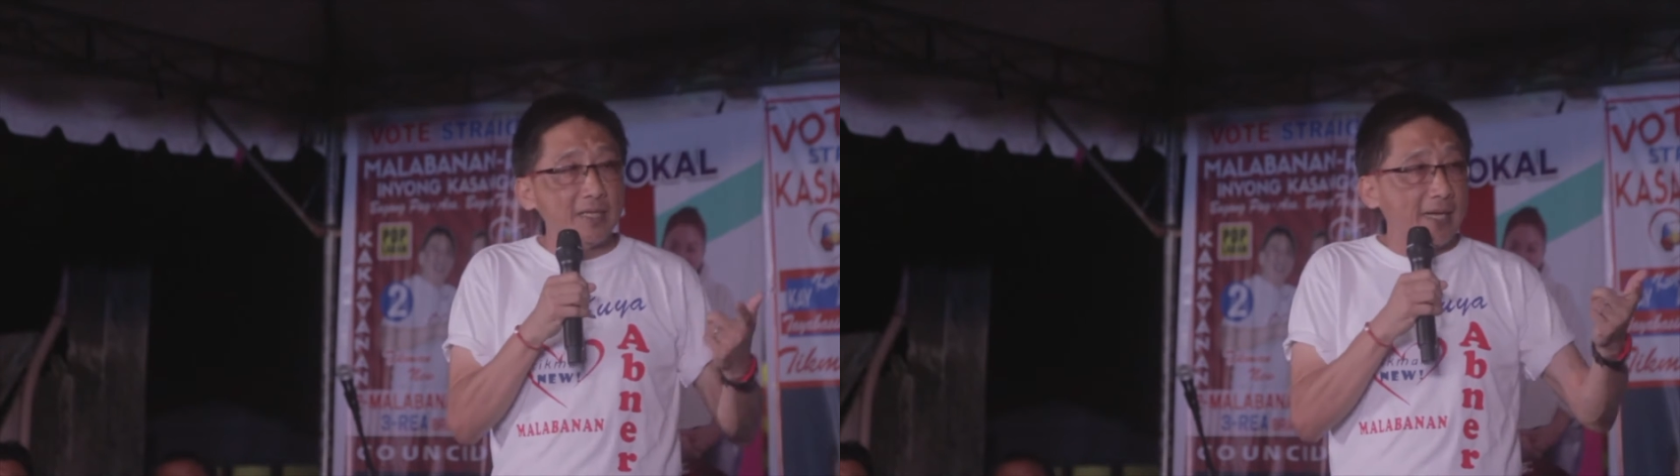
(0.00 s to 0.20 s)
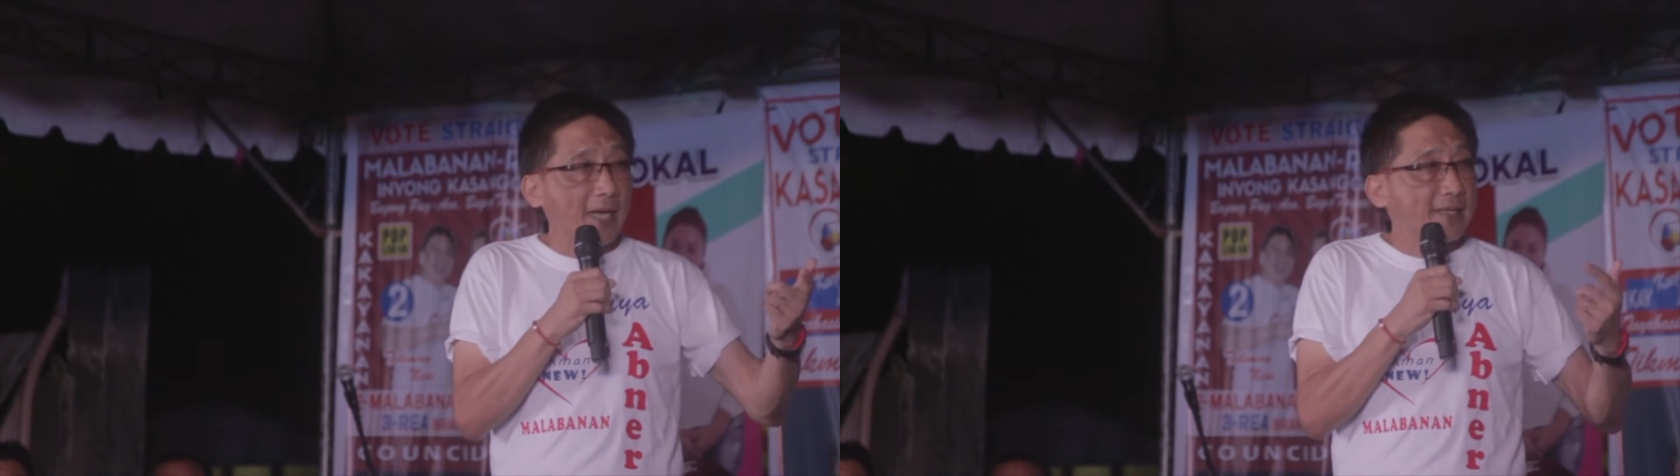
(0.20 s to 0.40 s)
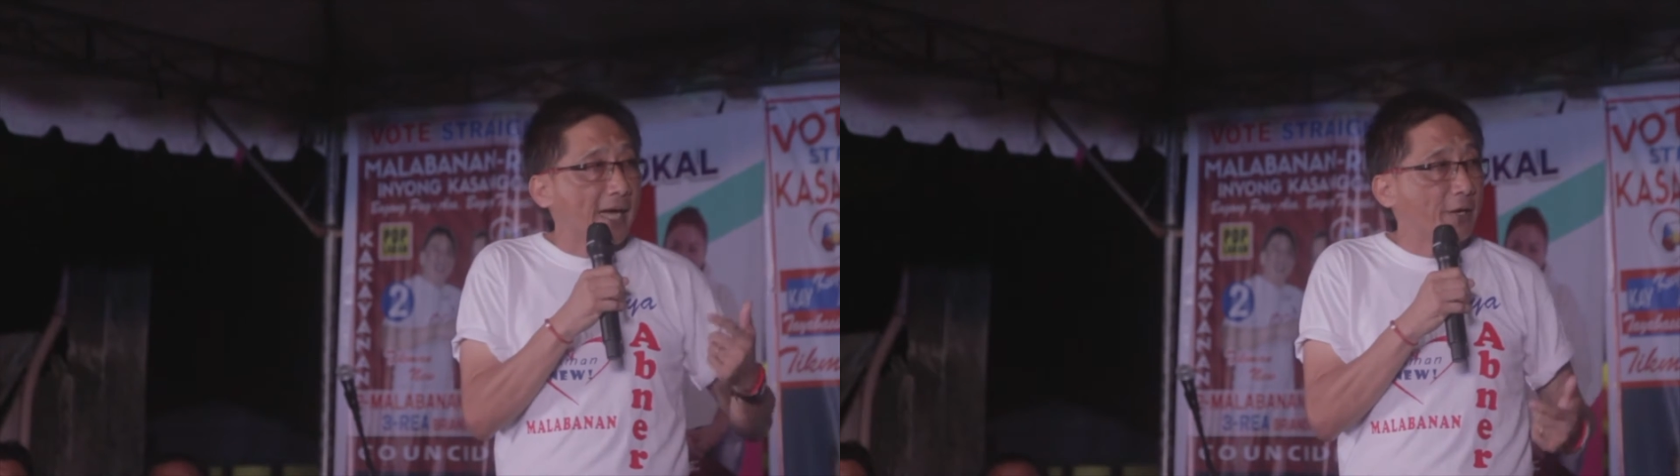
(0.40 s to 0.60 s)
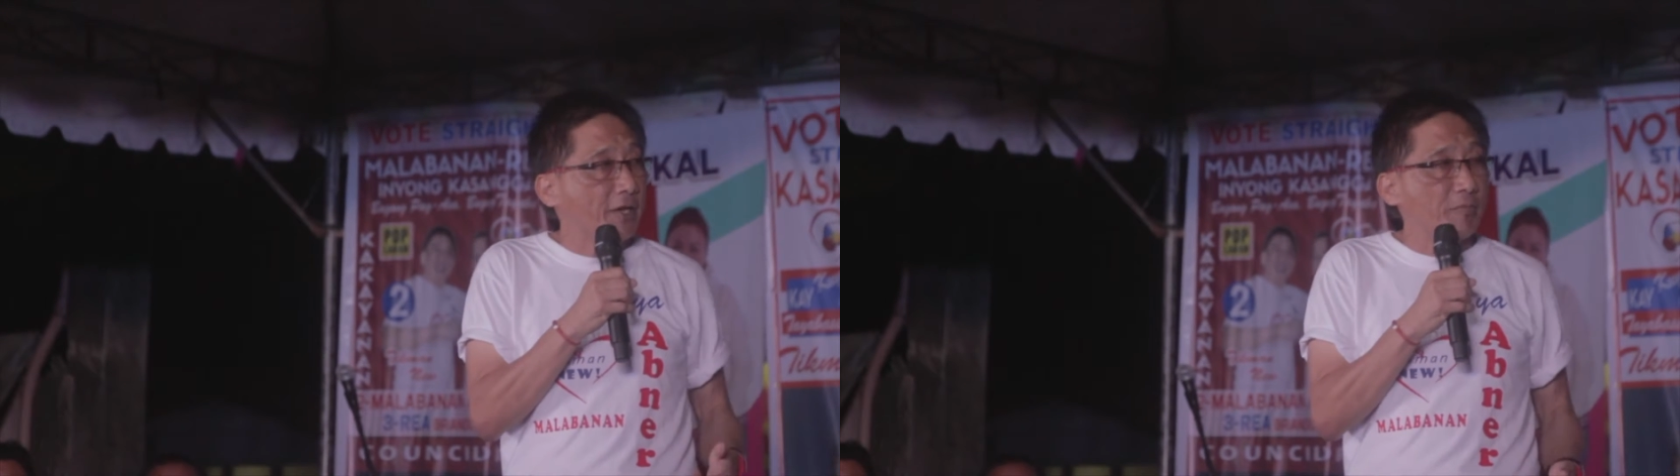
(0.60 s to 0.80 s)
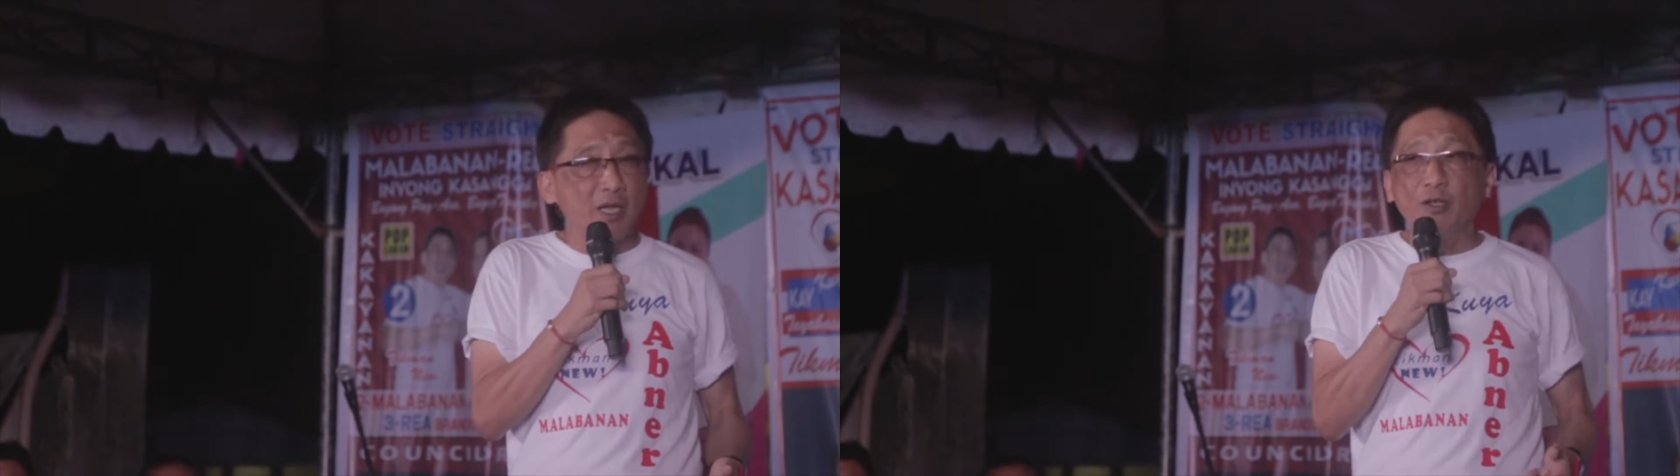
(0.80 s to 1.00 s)
dinadayo
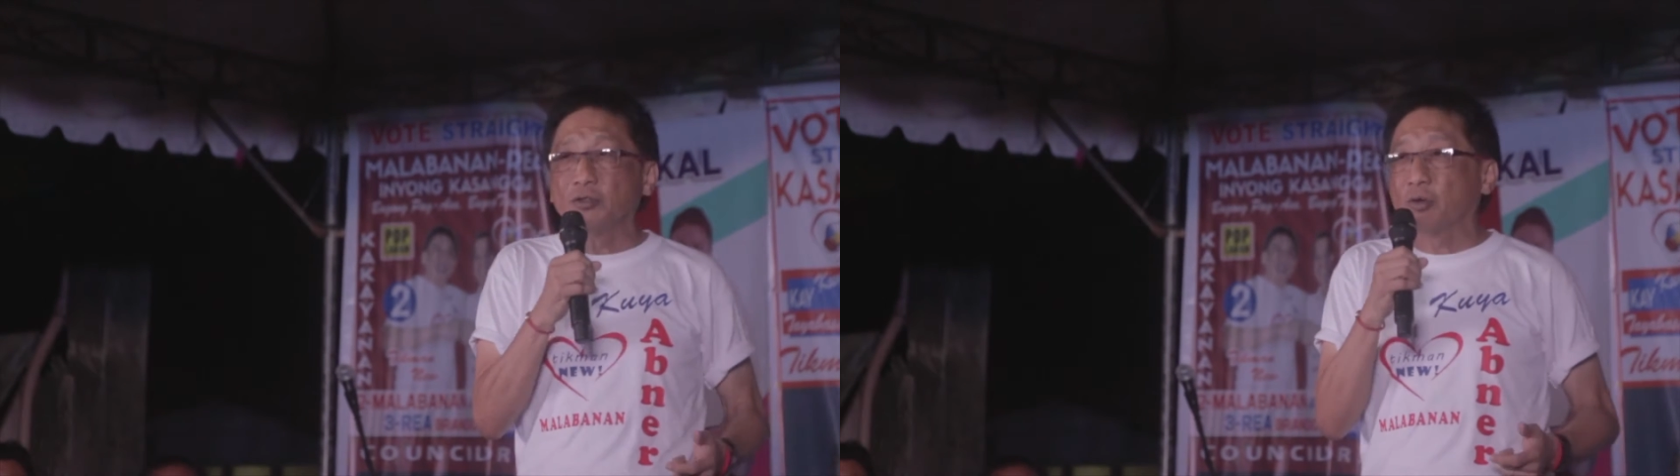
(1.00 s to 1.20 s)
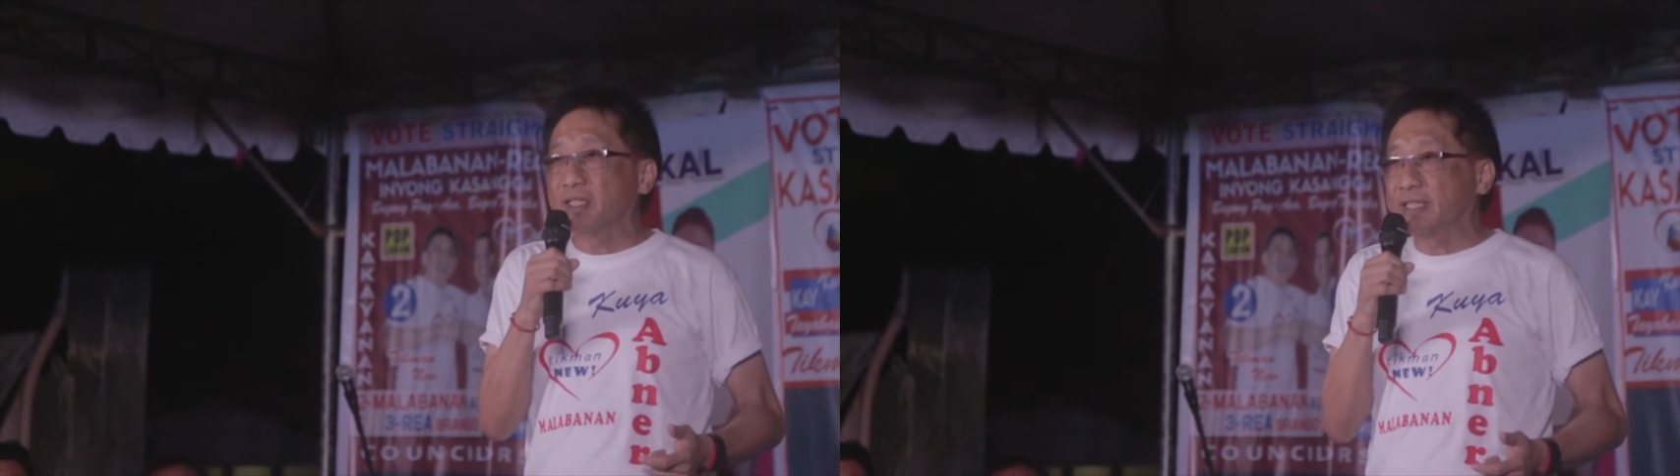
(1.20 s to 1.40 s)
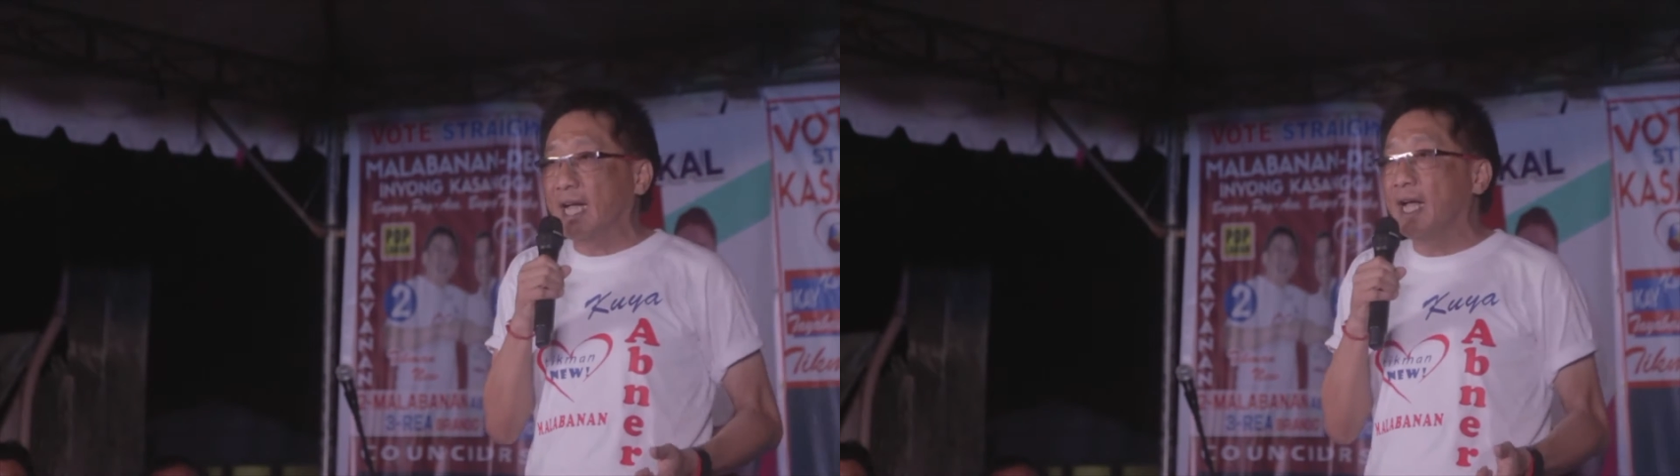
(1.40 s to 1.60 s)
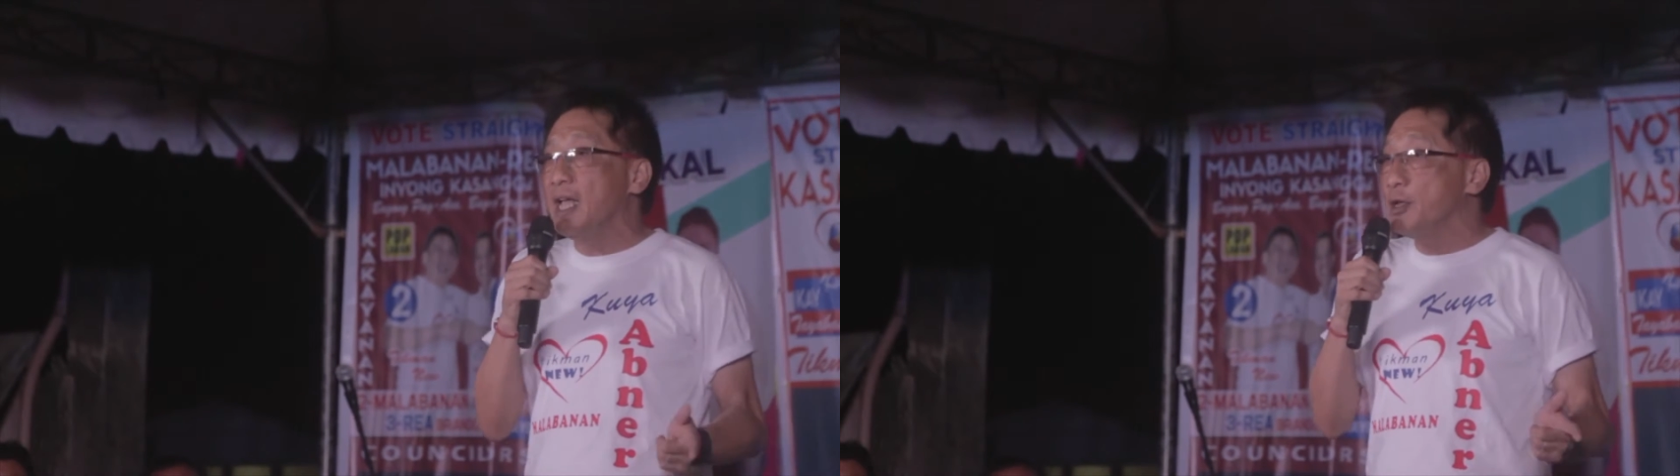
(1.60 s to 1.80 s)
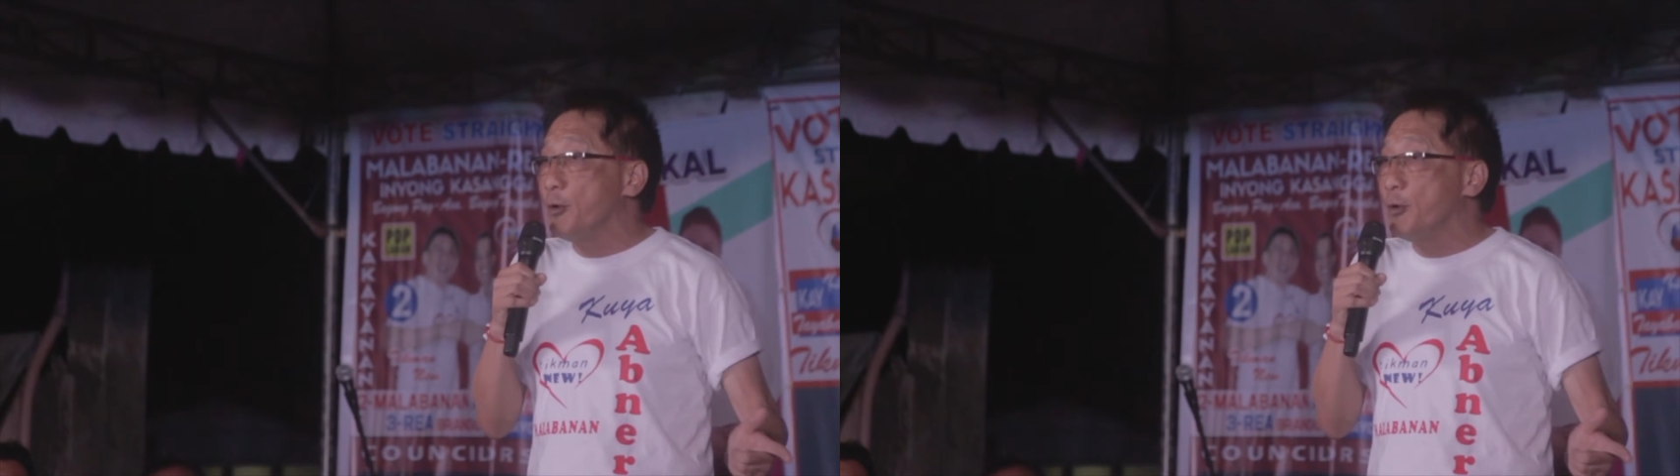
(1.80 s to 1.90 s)
ng milyon turista,